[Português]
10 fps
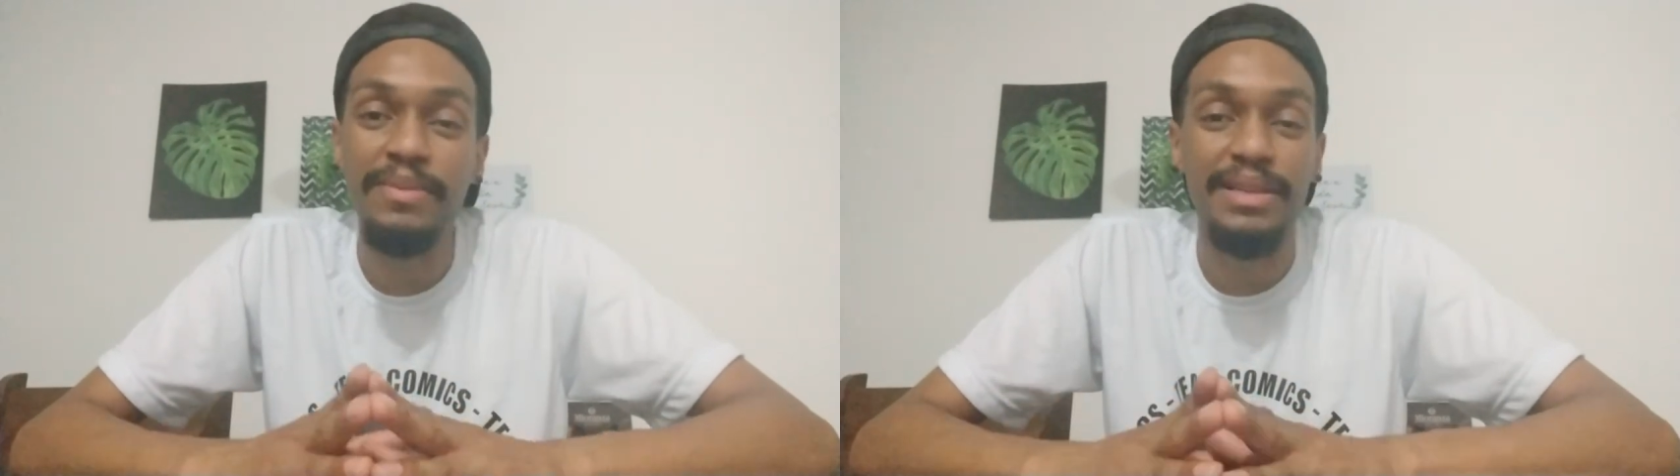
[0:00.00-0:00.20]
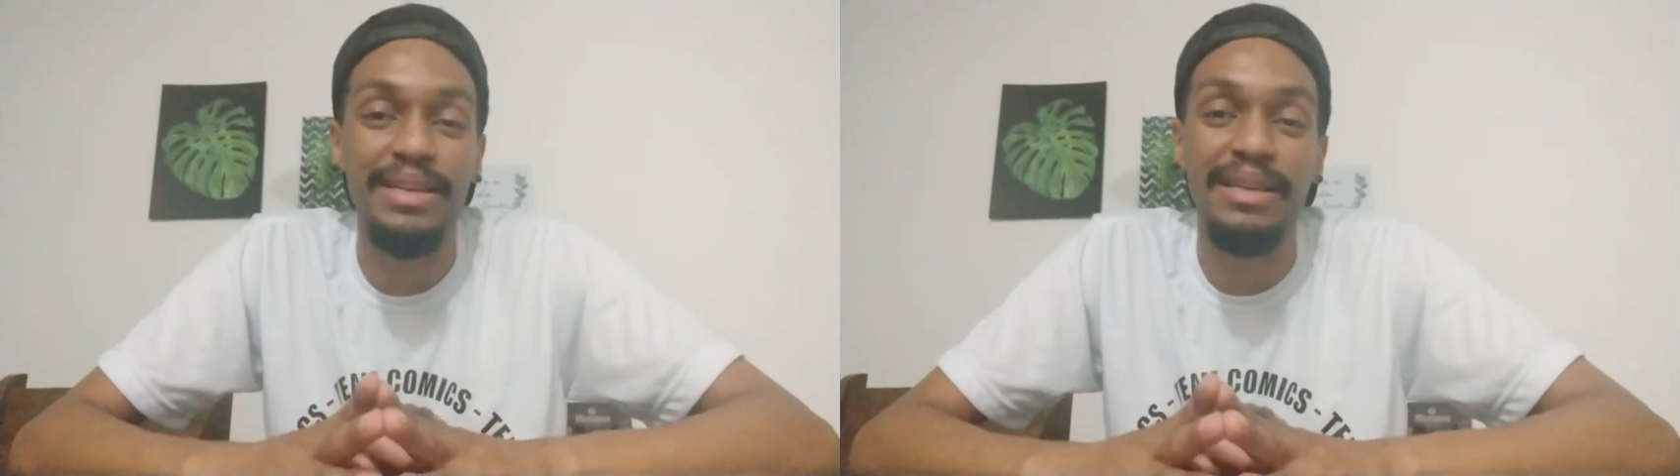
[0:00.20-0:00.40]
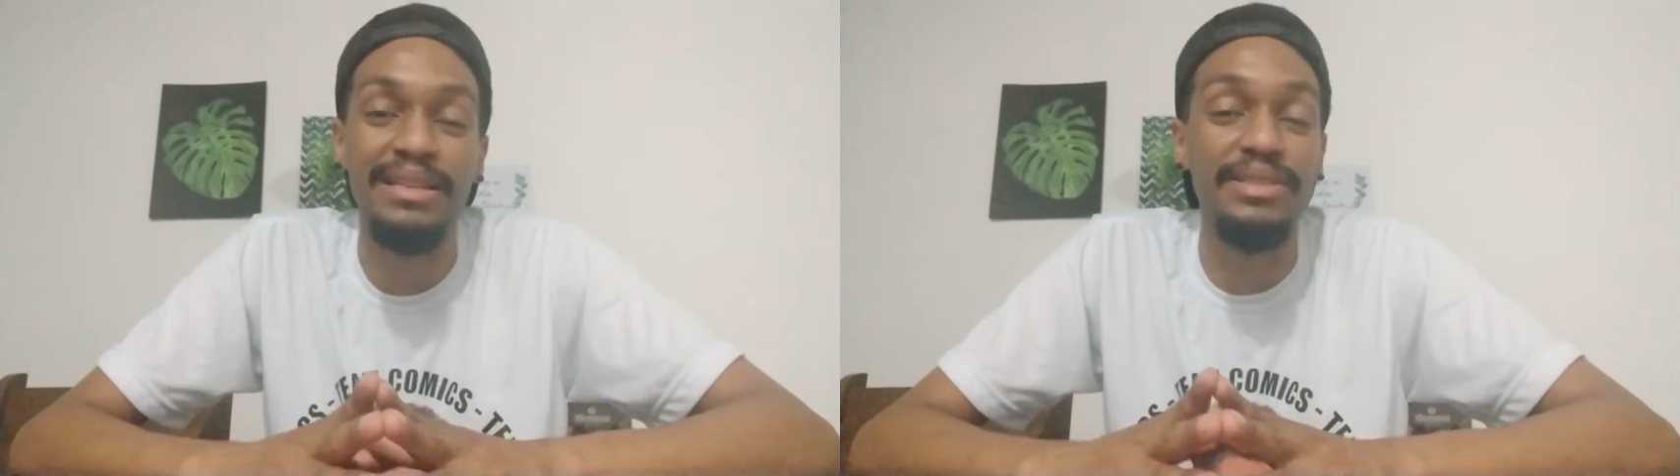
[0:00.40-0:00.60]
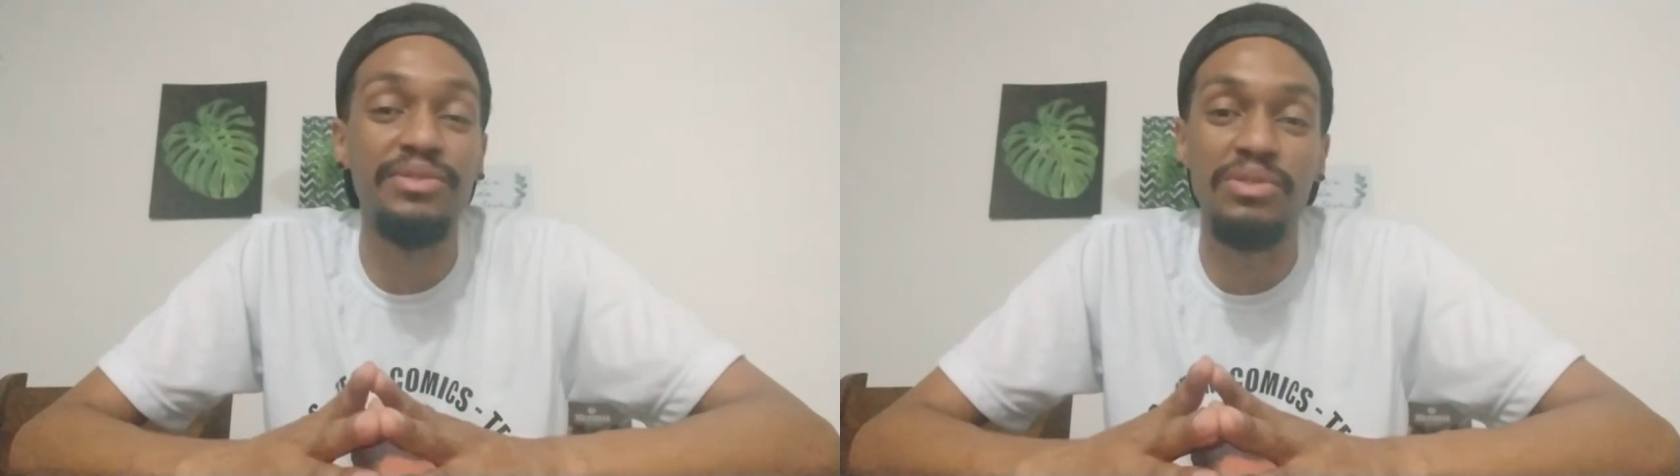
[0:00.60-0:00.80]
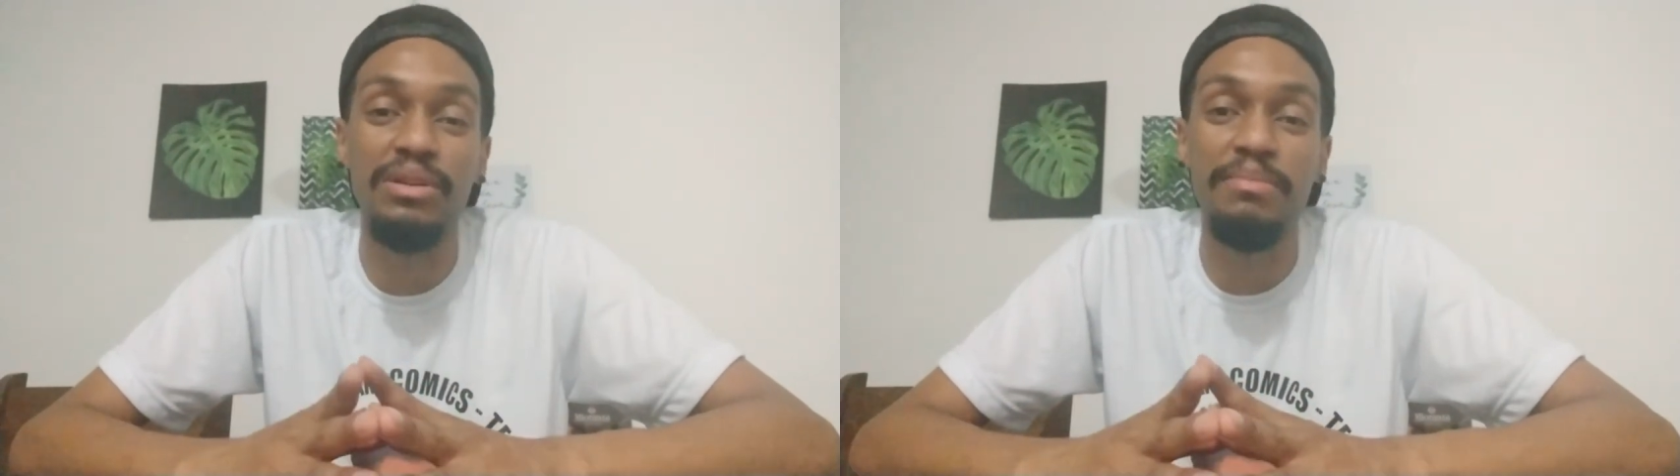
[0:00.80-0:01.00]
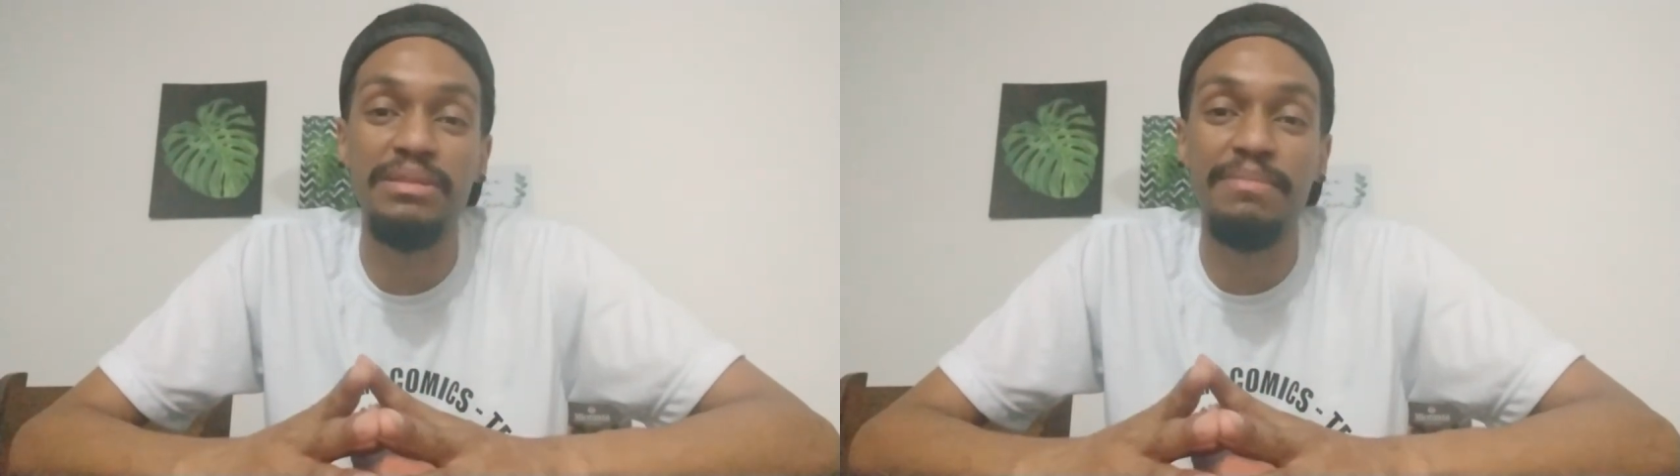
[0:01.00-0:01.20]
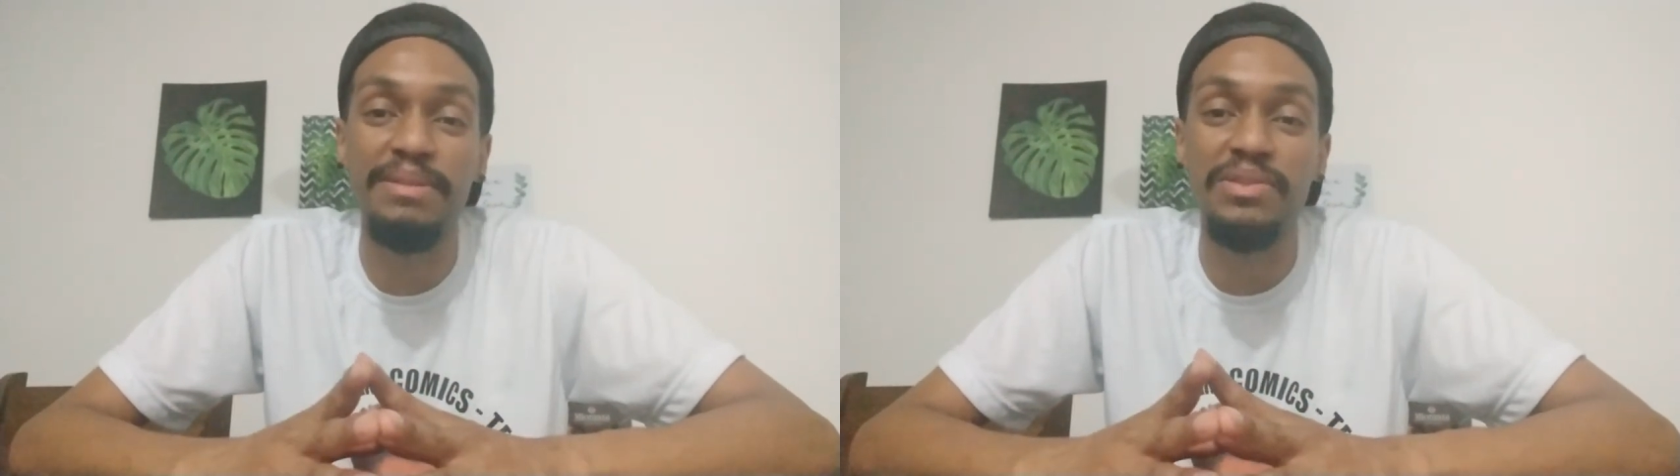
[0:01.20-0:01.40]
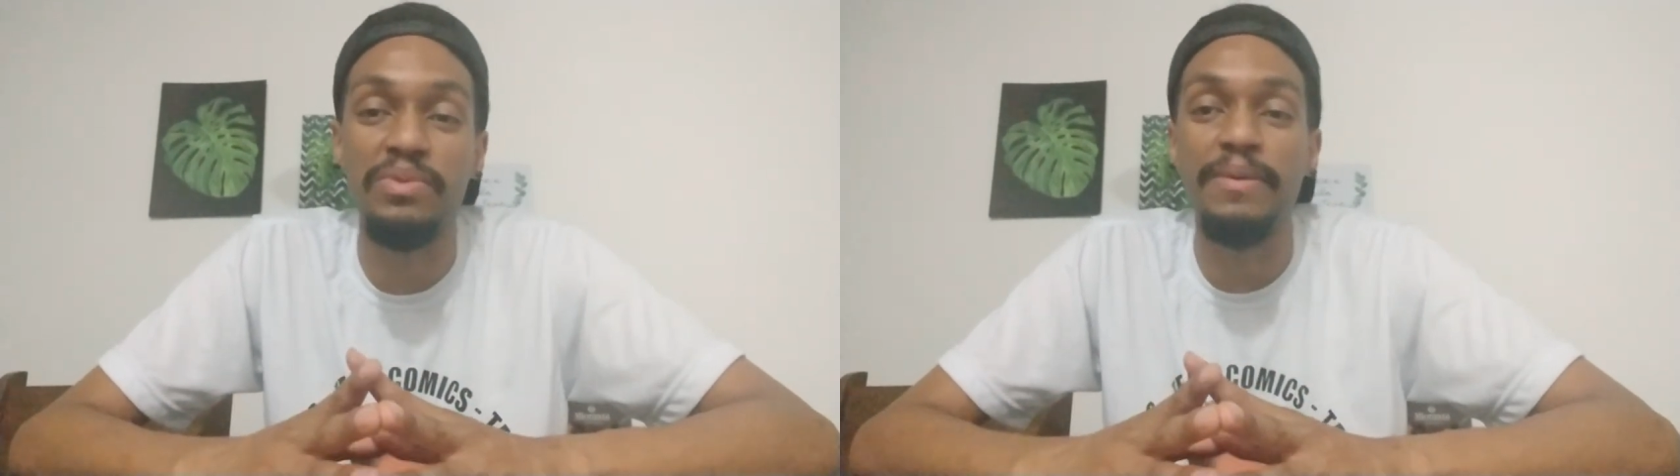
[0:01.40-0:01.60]
é, eles não são a mesma
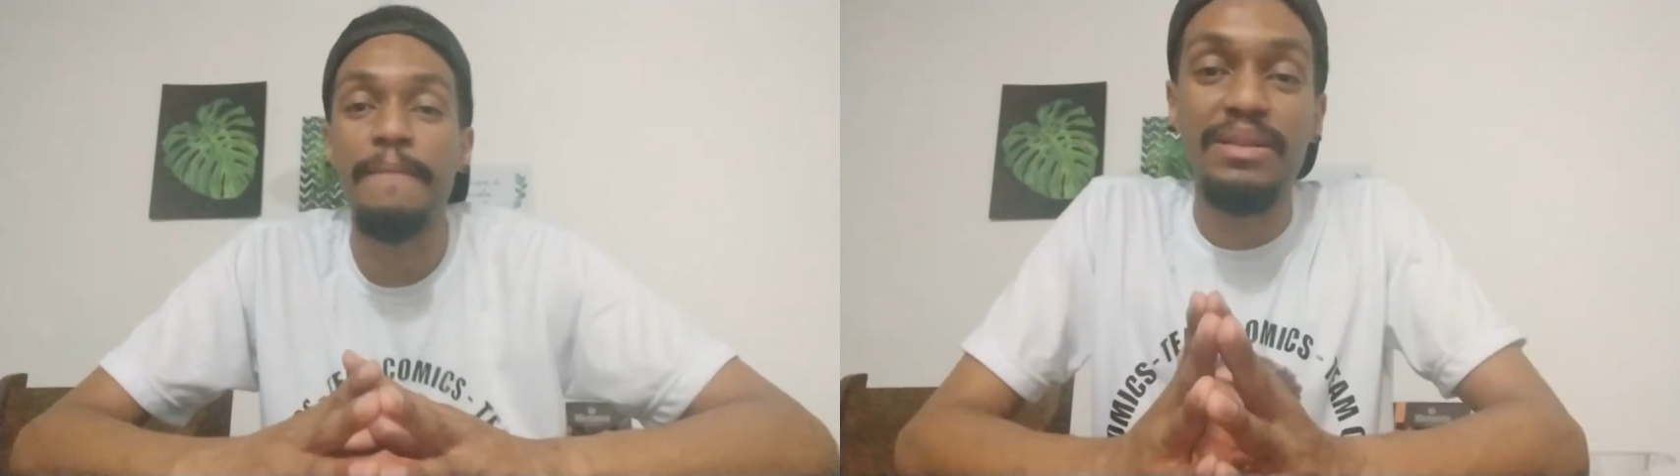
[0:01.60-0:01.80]
pessoa.